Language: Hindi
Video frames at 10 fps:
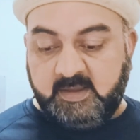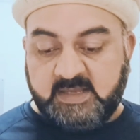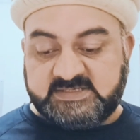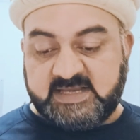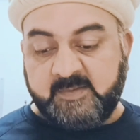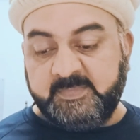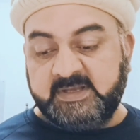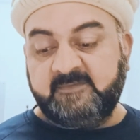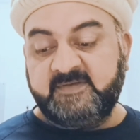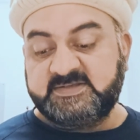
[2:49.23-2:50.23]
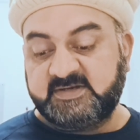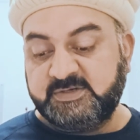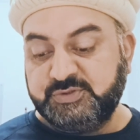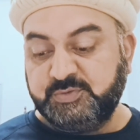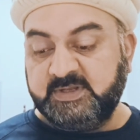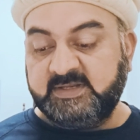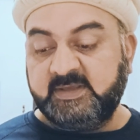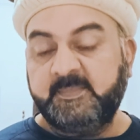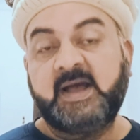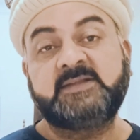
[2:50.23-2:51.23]
अच्छा अब अगर वेस्टर्न यूनियन
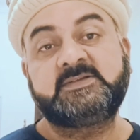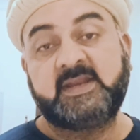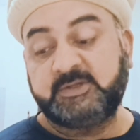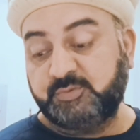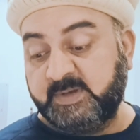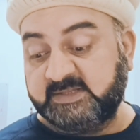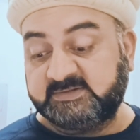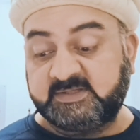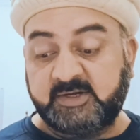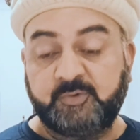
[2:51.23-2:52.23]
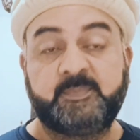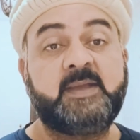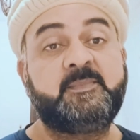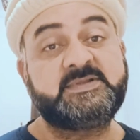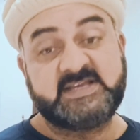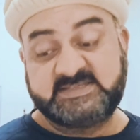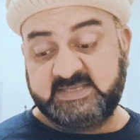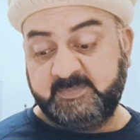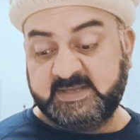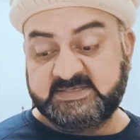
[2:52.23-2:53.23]
की बात करें तो बहत्तर रुपये
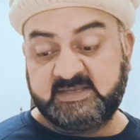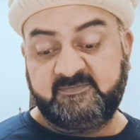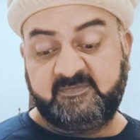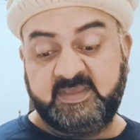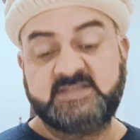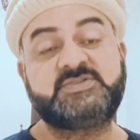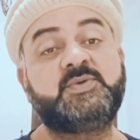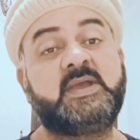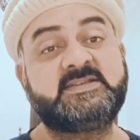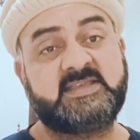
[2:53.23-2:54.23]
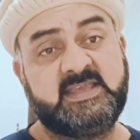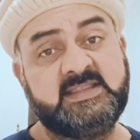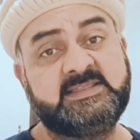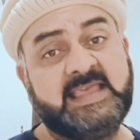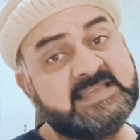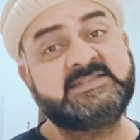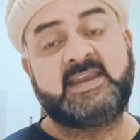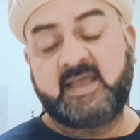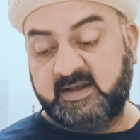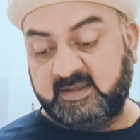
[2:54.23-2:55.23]
पचासी पैसे फीस जो है इसकी तेईस
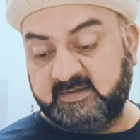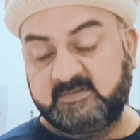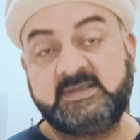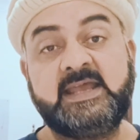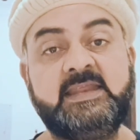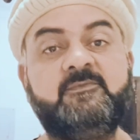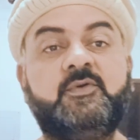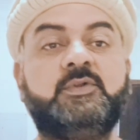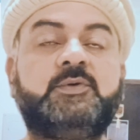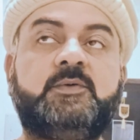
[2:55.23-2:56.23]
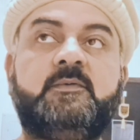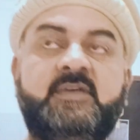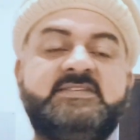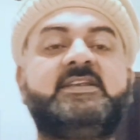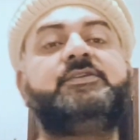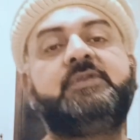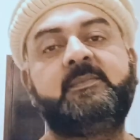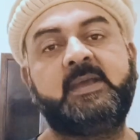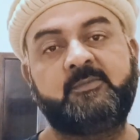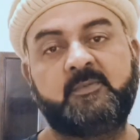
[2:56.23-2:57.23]
रियाल है यानी वो तो वेस्टर्न
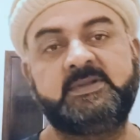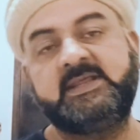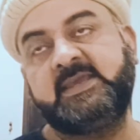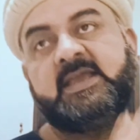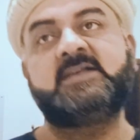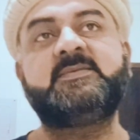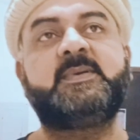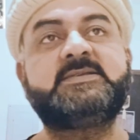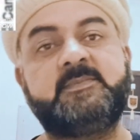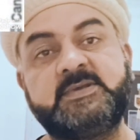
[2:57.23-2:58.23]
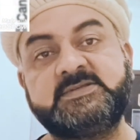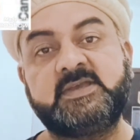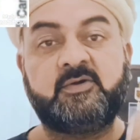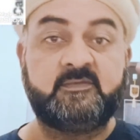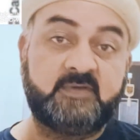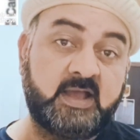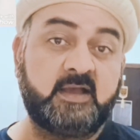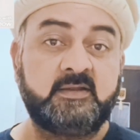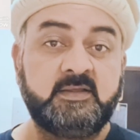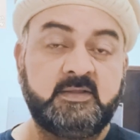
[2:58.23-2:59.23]
यूनियन में आपको पता है कि यहाँ से पैसे भेजें और
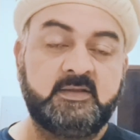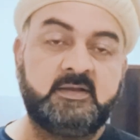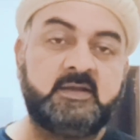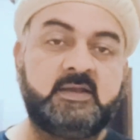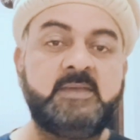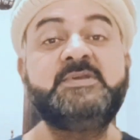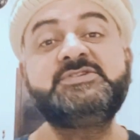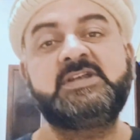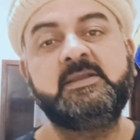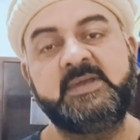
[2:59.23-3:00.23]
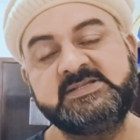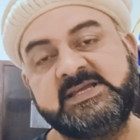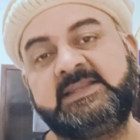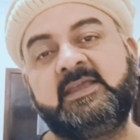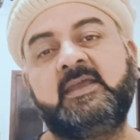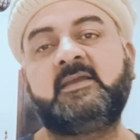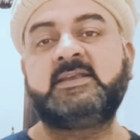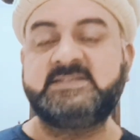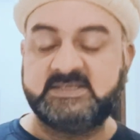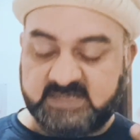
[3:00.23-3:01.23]
वहाँ इमीडिएटली मिल जाते हैं किसी